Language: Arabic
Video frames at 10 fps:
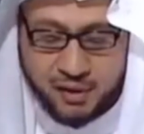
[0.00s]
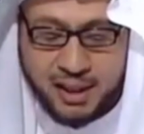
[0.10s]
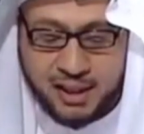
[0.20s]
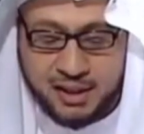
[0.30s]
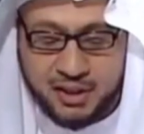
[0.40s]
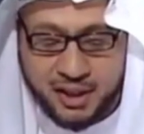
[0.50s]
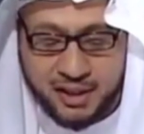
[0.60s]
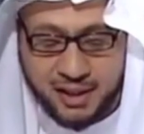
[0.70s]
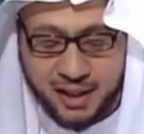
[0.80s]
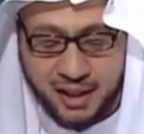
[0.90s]
فضيلة
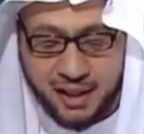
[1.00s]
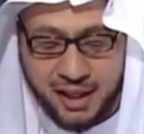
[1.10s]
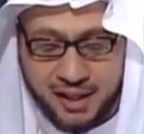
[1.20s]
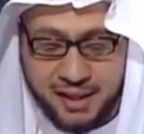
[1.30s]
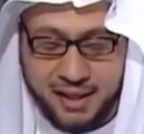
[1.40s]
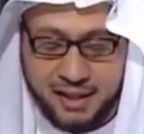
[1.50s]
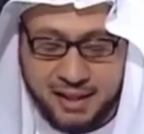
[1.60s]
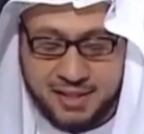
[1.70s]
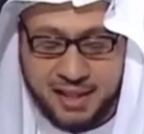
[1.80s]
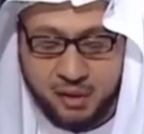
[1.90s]
الشيخ آه، هذا
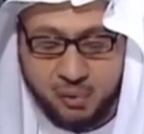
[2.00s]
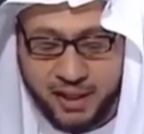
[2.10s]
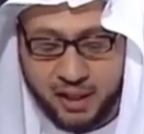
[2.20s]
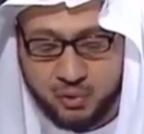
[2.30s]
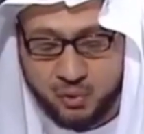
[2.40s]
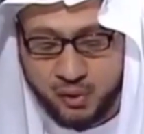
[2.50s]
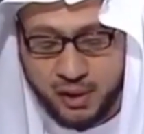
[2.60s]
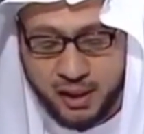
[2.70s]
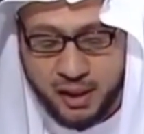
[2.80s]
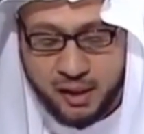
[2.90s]
يسأل ويقول